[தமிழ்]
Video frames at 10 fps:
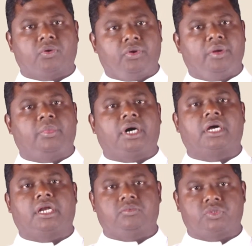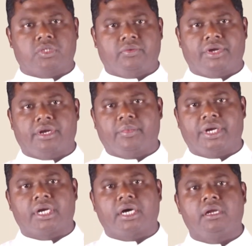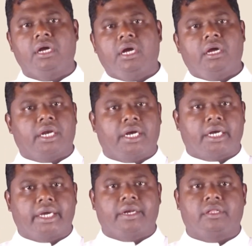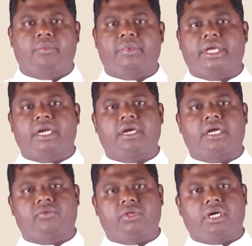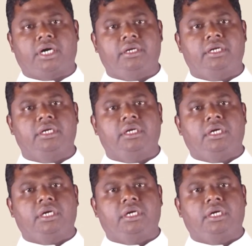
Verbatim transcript: குறிப்பாக நாம் சொல்ல வேண்டும் என்றால் இரண்டாயிரத்தி பனிரெண்டாவது ஆண்டு